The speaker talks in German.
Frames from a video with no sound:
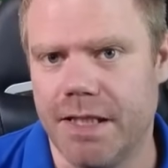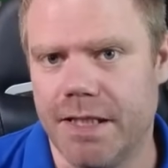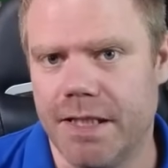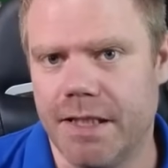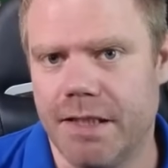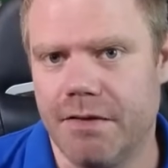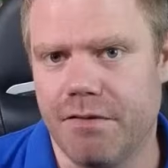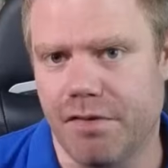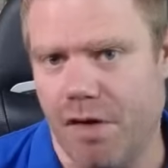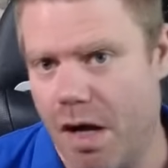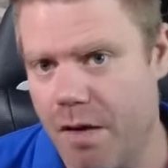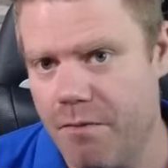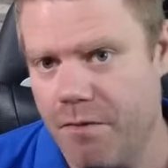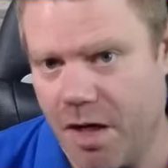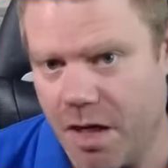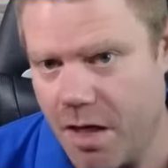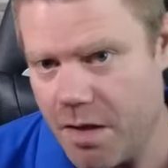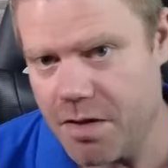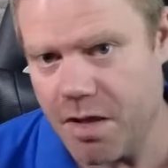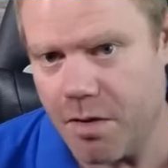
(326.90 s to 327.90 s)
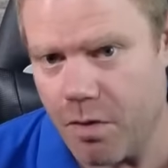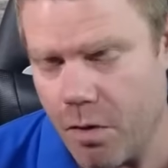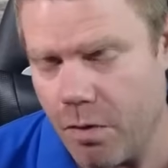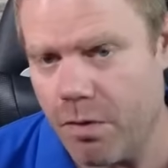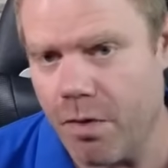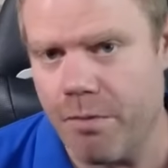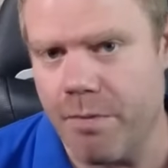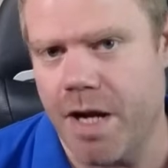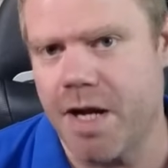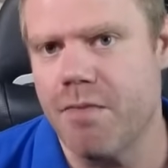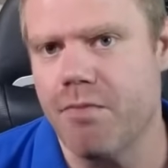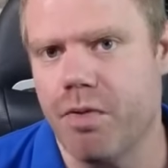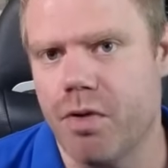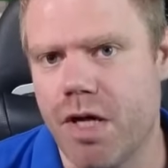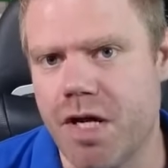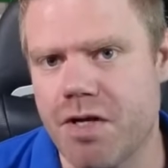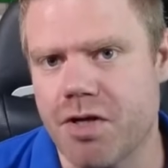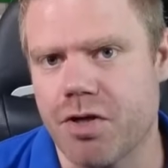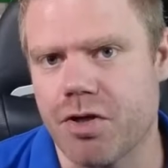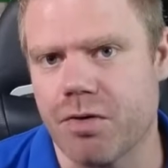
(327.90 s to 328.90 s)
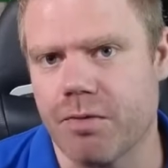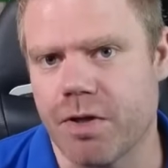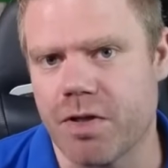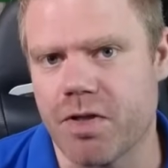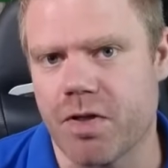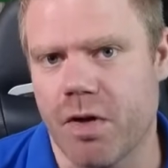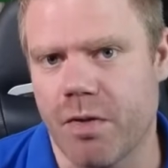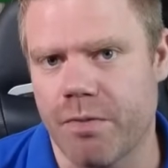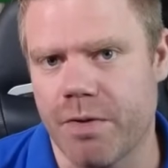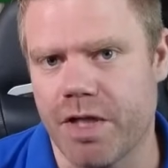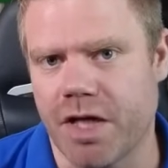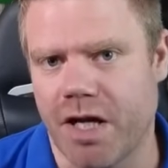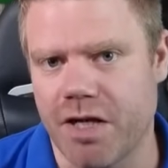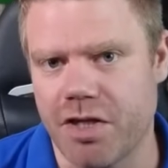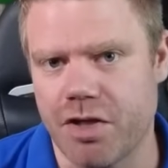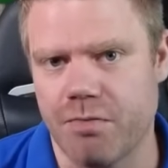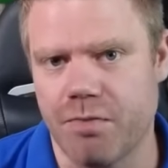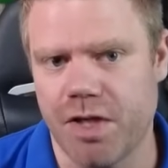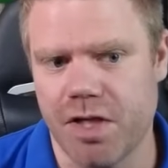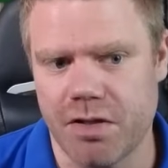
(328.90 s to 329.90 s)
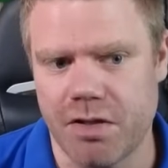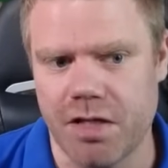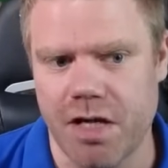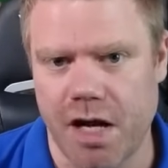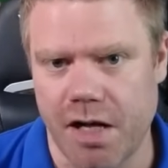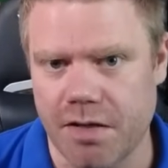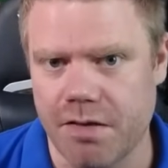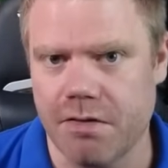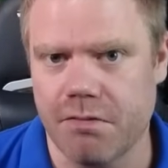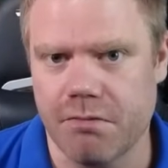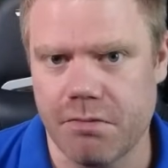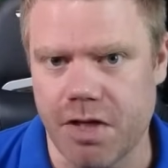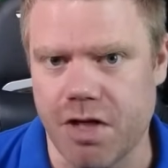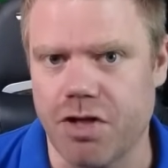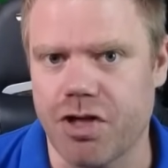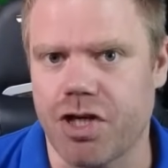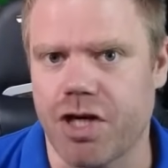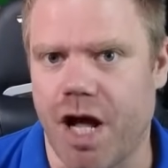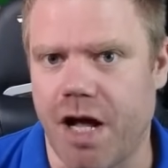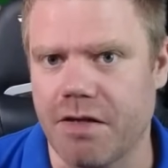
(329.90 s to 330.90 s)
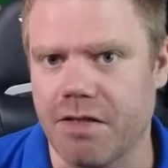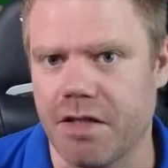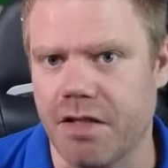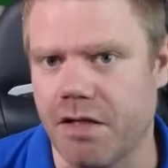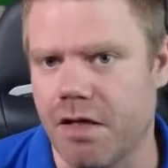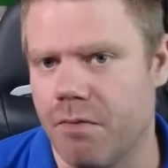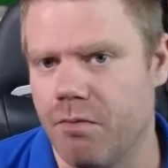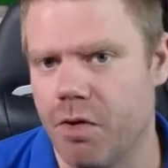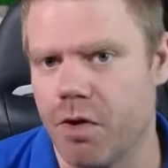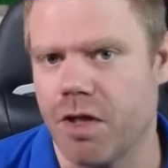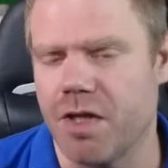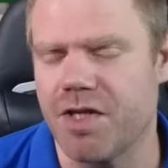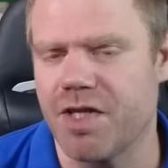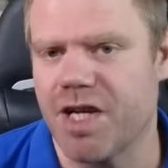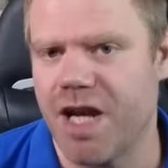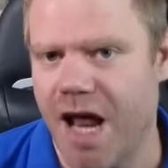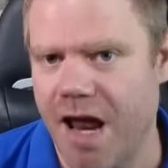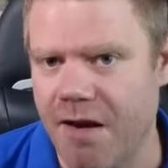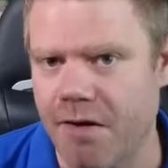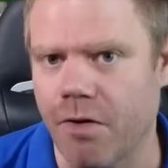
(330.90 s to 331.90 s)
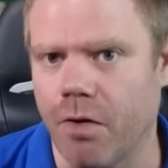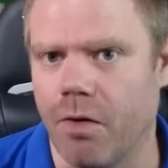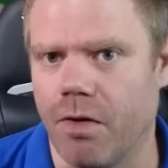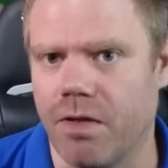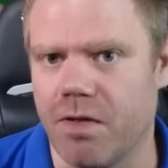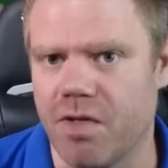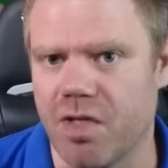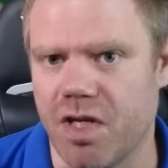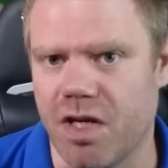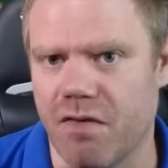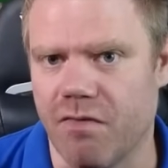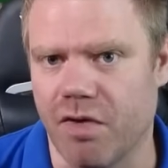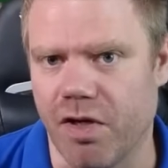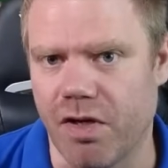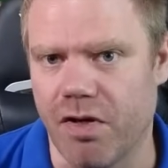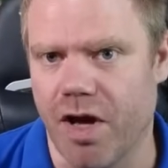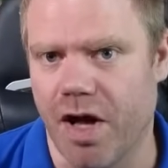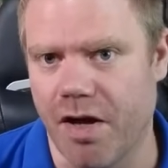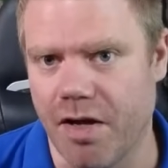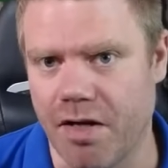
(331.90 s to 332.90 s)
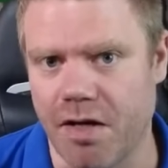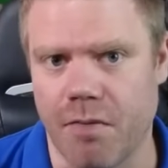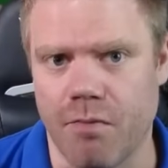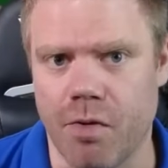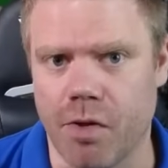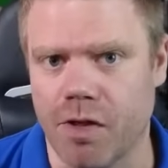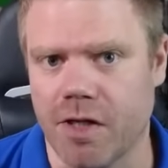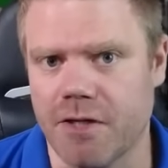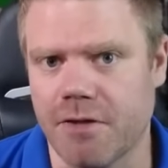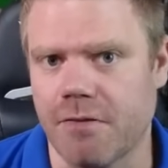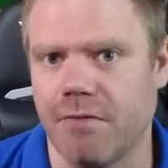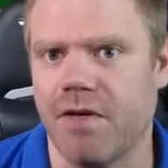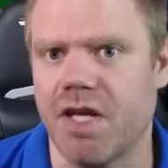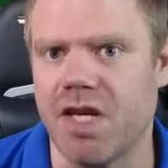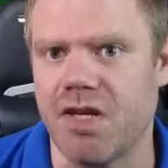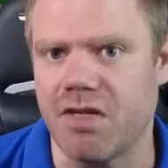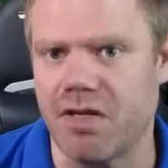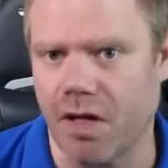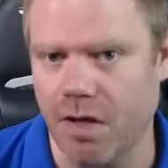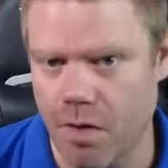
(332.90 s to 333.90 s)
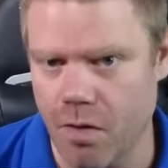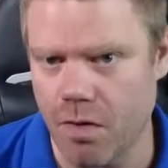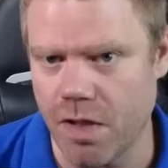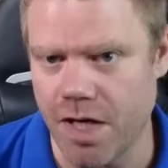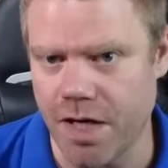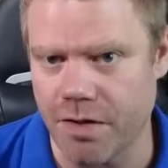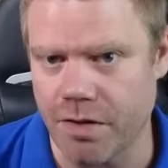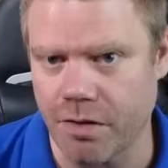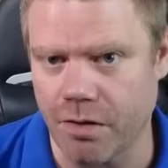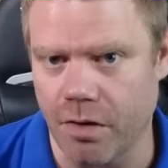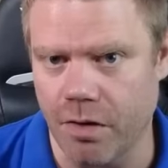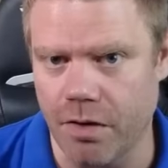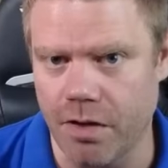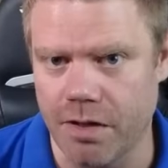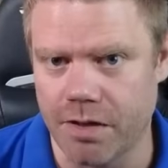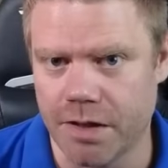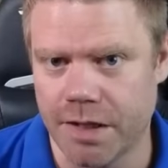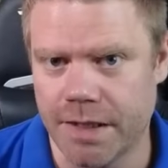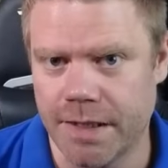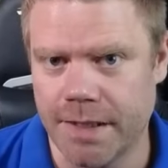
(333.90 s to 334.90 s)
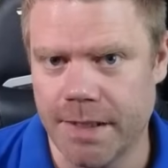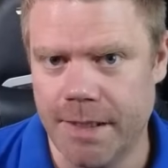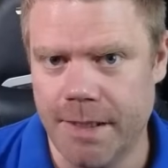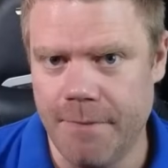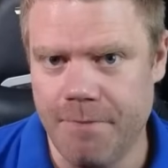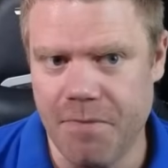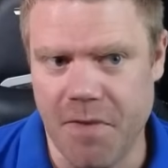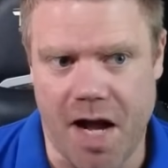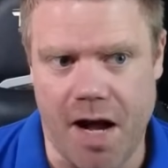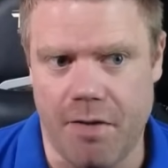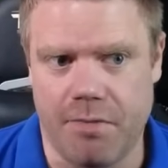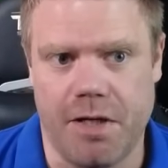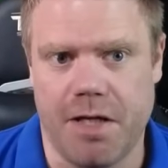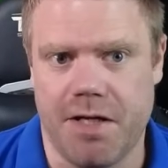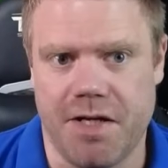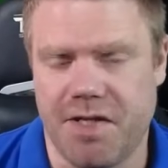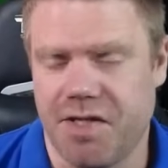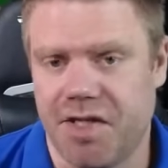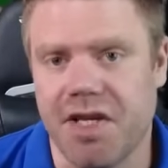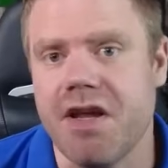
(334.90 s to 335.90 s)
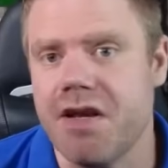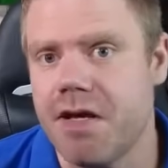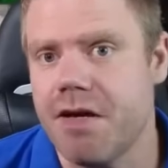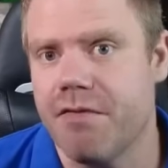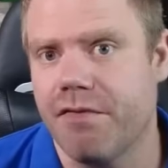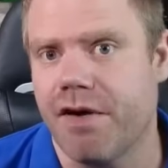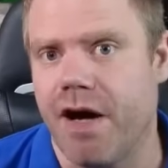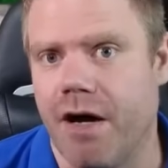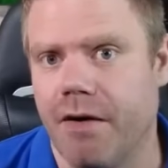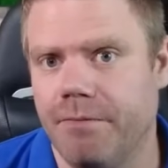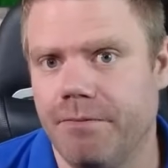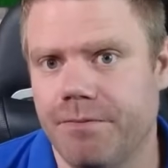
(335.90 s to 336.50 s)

Vor allem, weil halt dann auch noch meine politische Überzeugung mit reinspielt, die halt den Staat in einer möglichst kleinen Rolle sehen will, äh, in einer möglichst wenig regulierenden Rolle. Aber ich sehe die Gefahr.